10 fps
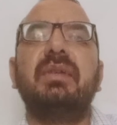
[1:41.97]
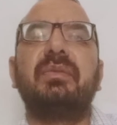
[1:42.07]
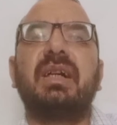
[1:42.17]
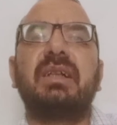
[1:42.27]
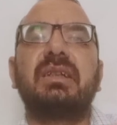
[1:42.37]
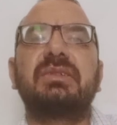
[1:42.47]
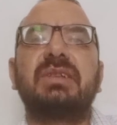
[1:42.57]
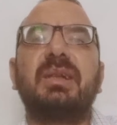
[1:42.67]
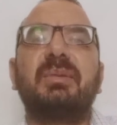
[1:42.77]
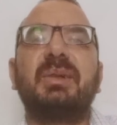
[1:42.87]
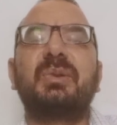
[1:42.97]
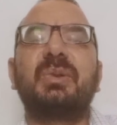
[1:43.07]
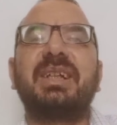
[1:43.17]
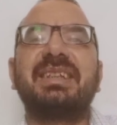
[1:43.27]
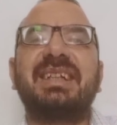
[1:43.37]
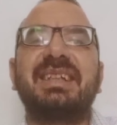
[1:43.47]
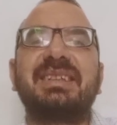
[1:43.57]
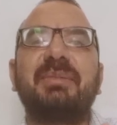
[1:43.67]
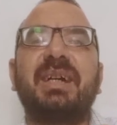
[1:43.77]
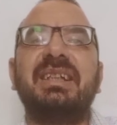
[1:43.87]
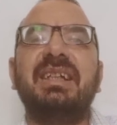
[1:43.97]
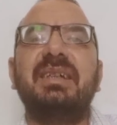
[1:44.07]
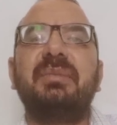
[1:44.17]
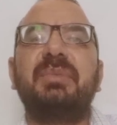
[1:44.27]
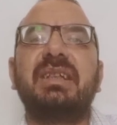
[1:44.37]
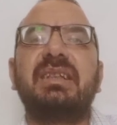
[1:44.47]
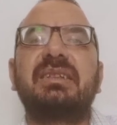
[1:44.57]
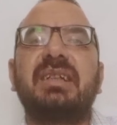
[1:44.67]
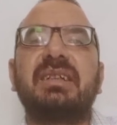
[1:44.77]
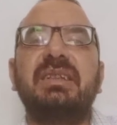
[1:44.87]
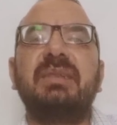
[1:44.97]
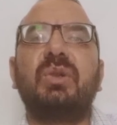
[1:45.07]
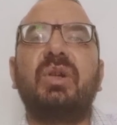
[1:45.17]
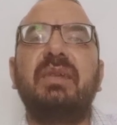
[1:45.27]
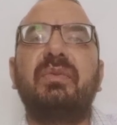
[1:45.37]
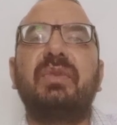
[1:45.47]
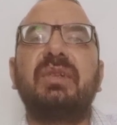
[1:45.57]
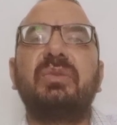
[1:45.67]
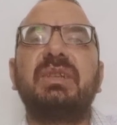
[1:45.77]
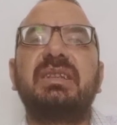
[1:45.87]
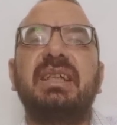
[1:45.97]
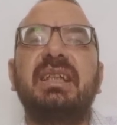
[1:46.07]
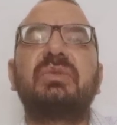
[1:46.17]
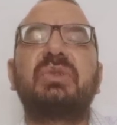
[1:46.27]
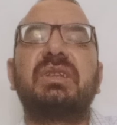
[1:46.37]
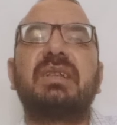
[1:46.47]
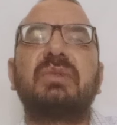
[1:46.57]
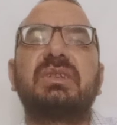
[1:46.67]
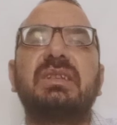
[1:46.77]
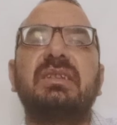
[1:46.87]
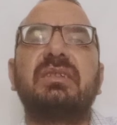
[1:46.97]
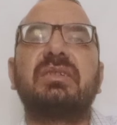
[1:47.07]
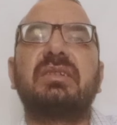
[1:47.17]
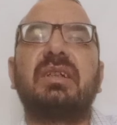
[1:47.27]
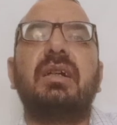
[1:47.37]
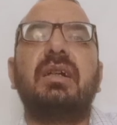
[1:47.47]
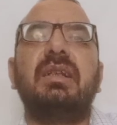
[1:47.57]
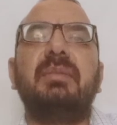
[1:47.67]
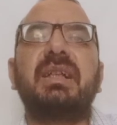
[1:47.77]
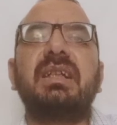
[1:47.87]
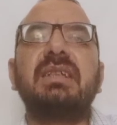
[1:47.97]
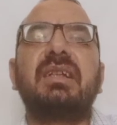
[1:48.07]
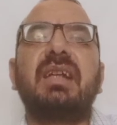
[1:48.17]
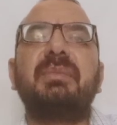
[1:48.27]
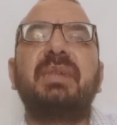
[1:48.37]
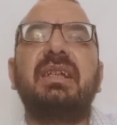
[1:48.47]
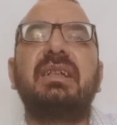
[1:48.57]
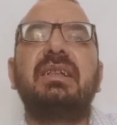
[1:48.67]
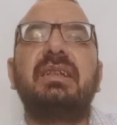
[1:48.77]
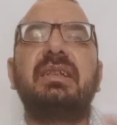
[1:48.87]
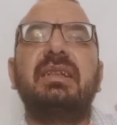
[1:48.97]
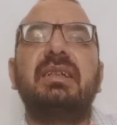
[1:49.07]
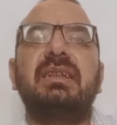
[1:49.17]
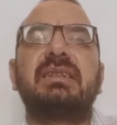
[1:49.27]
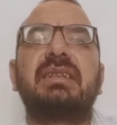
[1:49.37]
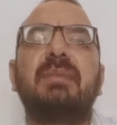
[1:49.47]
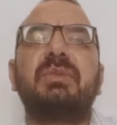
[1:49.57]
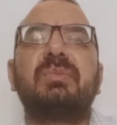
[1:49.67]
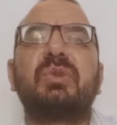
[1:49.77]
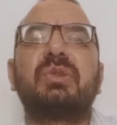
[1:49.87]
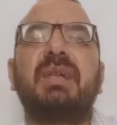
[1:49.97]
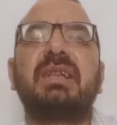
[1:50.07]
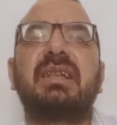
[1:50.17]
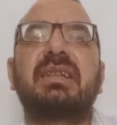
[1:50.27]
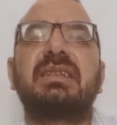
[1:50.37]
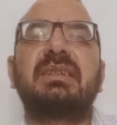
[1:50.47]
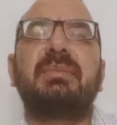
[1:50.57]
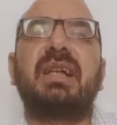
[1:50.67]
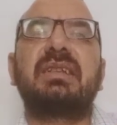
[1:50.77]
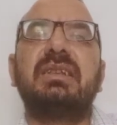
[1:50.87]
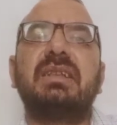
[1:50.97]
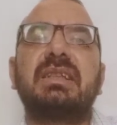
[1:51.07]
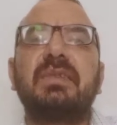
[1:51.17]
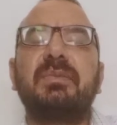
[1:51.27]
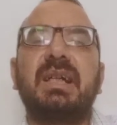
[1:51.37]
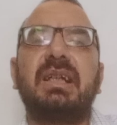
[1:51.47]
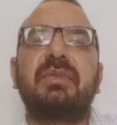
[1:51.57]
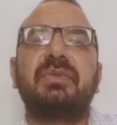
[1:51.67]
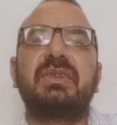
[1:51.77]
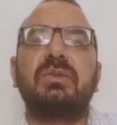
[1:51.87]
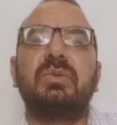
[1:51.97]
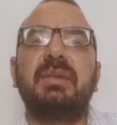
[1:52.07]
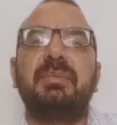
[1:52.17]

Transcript: فان شاء الله ما اكون غلطان طبعا بتقييمه 2296 نقطه المركز الرابع آه، حساب اسمه سبايدر ثلاث سبعات للاسف ما عرفت هو